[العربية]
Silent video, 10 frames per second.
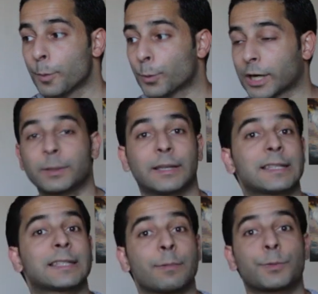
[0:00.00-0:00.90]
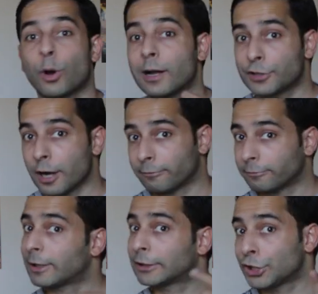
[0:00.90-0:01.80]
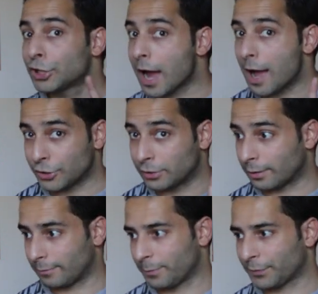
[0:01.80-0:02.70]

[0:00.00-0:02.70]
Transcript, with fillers: مركبات الايس تسبب سعال جاف هذا الشيء شائع جدا